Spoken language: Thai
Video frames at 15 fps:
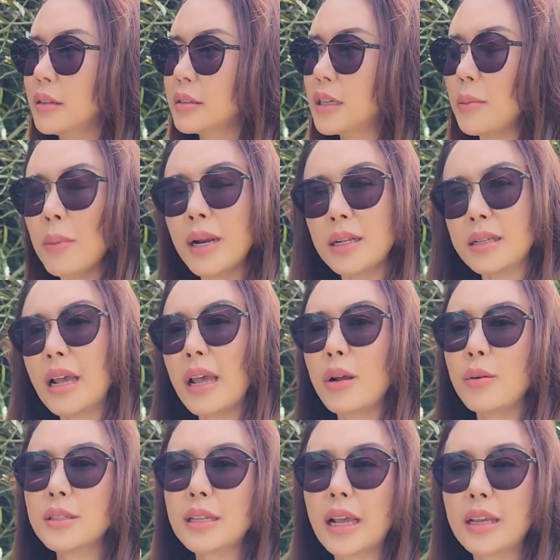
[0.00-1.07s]
เจ๊มั่นใจ
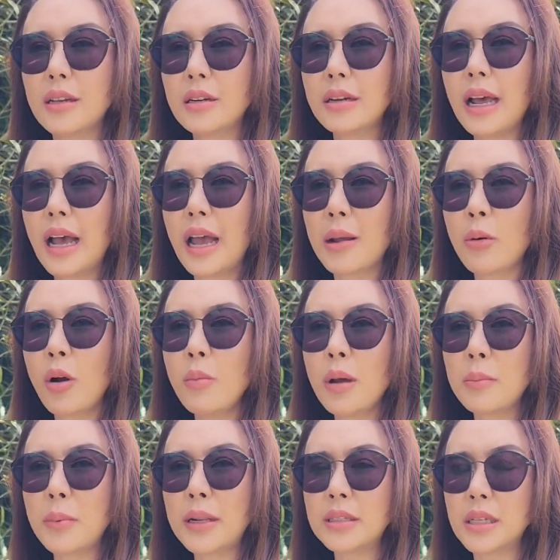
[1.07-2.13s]
ว่าใส่เยอะได้ เพราะมั
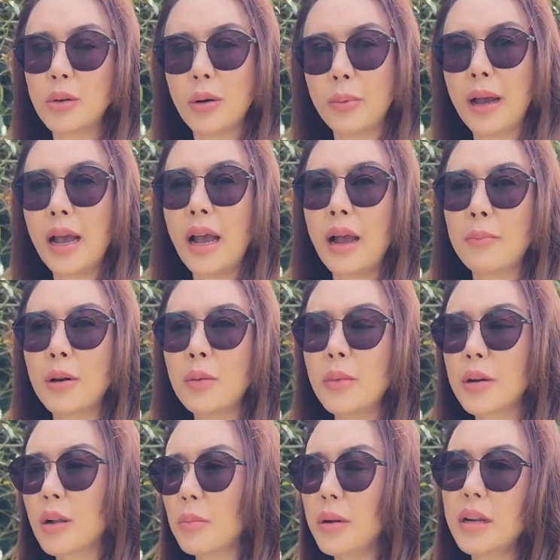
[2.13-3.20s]
นเป็นชีวภาพแล้ว
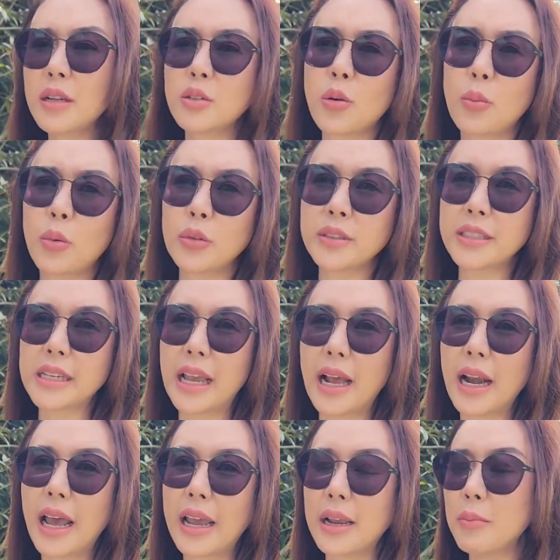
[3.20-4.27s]
มันก็ไม่ได้ส่งผลเสีย
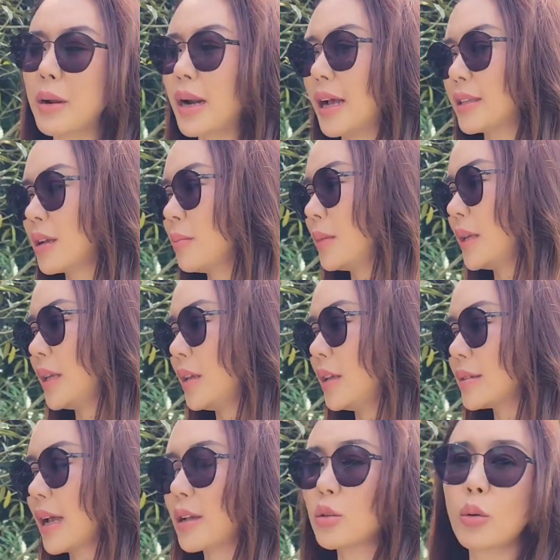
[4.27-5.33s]
อะไร มันอาจจะมี
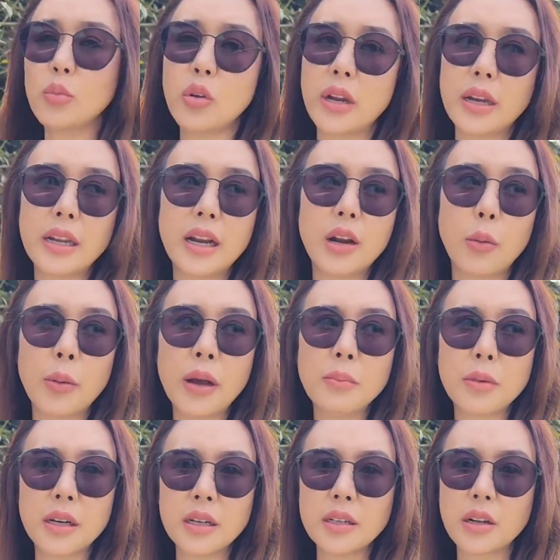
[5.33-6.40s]
สะสมอยู่ในดินเราเพิ่ม
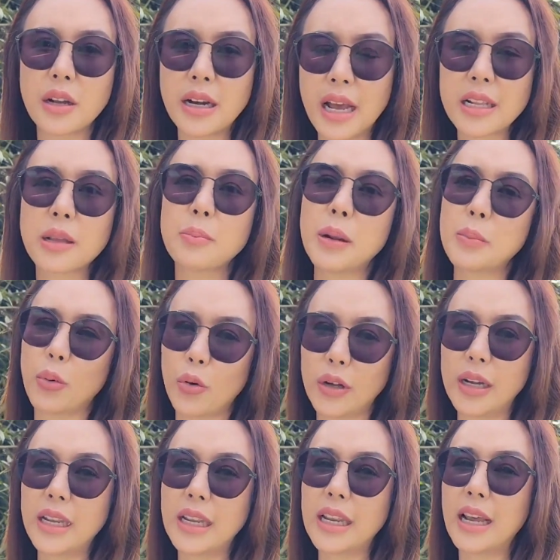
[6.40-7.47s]
ขึ้น ก็น่าจะเป็นผล
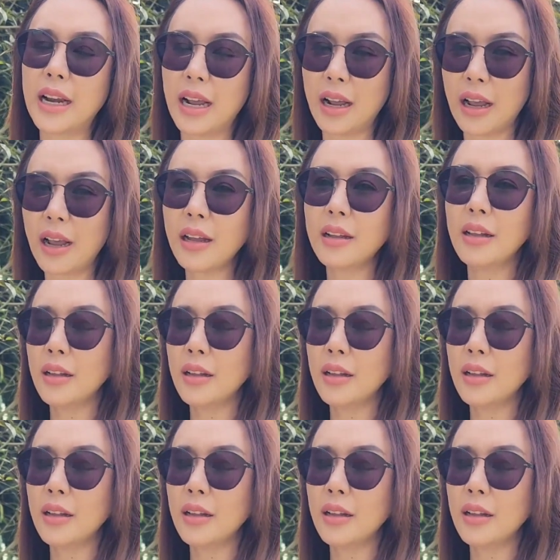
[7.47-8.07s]
ดีนะคะ